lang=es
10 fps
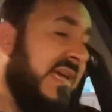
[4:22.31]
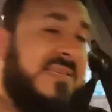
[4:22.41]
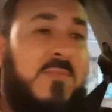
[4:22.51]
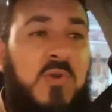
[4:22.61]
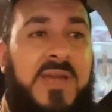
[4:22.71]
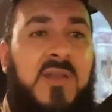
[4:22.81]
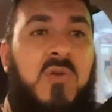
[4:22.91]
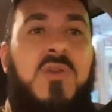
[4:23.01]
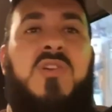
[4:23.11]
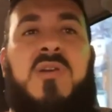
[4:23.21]
Esa mujer
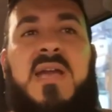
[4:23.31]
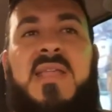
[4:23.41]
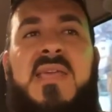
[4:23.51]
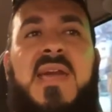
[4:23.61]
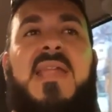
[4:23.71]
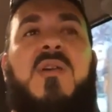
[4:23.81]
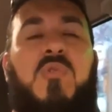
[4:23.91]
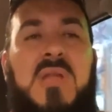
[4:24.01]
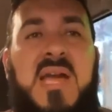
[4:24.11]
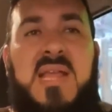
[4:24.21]
lo único que quería era
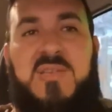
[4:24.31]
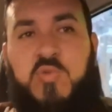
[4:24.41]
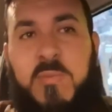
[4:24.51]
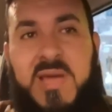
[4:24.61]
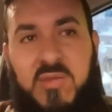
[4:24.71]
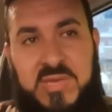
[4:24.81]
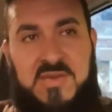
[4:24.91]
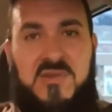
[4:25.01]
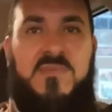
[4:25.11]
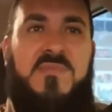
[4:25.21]
curar a su amado
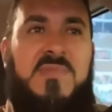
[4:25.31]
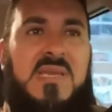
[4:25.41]
hijo.